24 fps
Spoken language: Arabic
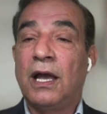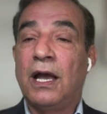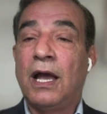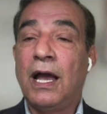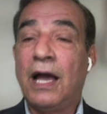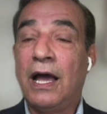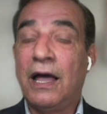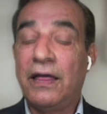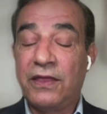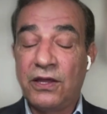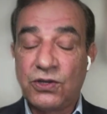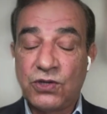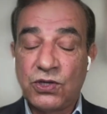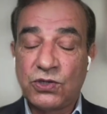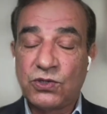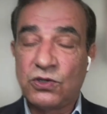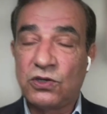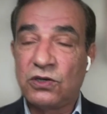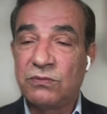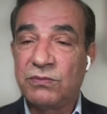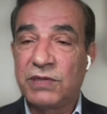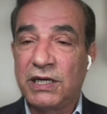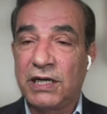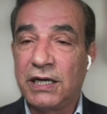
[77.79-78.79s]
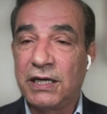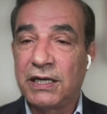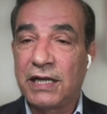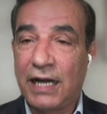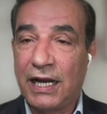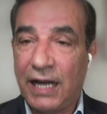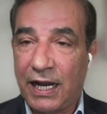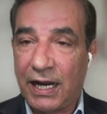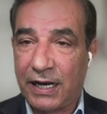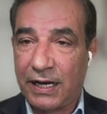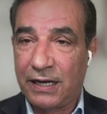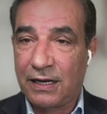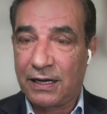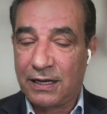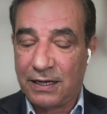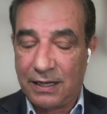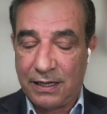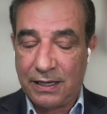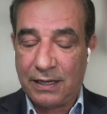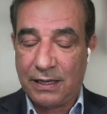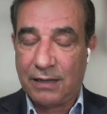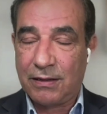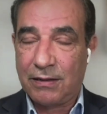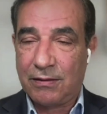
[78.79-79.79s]
هذا جزء من عندها
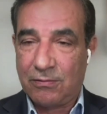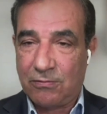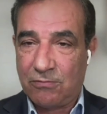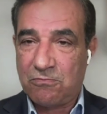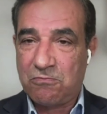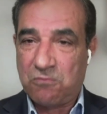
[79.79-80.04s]
الحقيقه